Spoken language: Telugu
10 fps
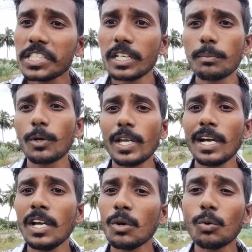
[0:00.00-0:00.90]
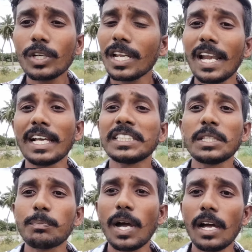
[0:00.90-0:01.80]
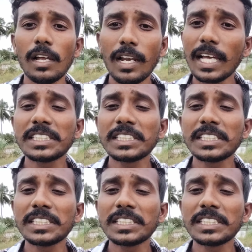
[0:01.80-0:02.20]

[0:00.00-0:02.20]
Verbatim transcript: అవైతే చనిపోయా ఊరికే లాస్ అయి